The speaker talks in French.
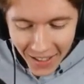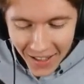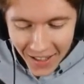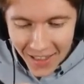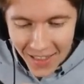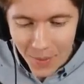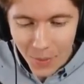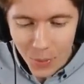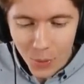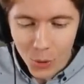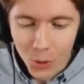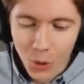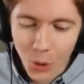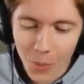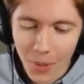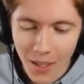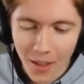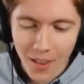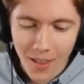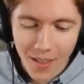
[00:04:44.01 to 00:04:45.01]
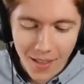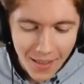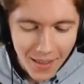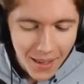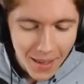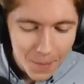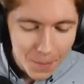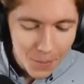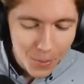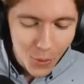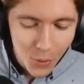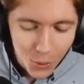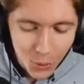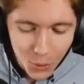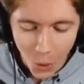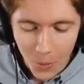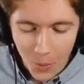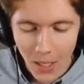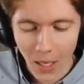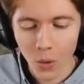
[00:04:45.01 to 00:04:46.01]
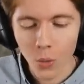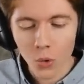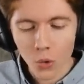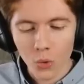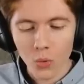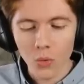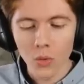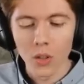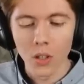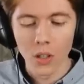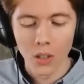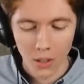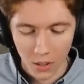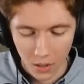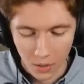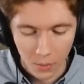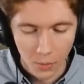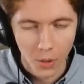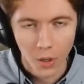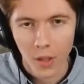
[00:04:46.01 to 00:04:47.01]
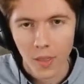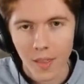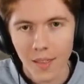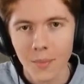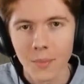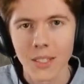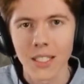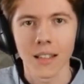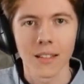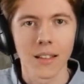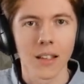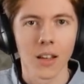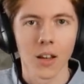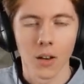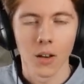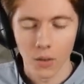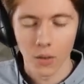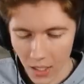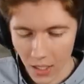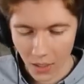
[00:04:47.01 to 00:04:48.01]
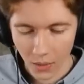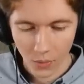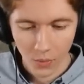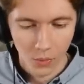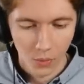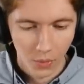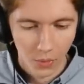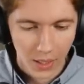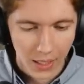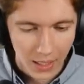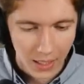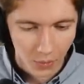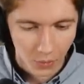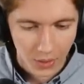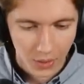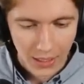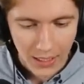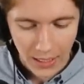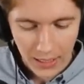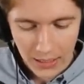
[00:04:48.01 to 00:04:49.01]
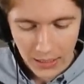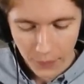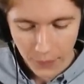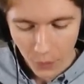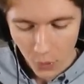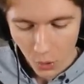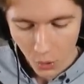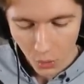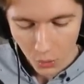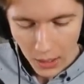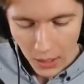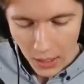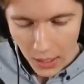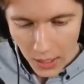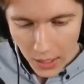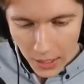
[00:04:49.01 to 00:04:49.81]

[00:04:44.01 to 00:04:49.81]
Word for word: c'est beaucoup trop bien, c'est beaucoup trop bien, on joue euh, Molos Cimetière d'ailleurs, ouais, on, est, on est créatif aujourd'hui,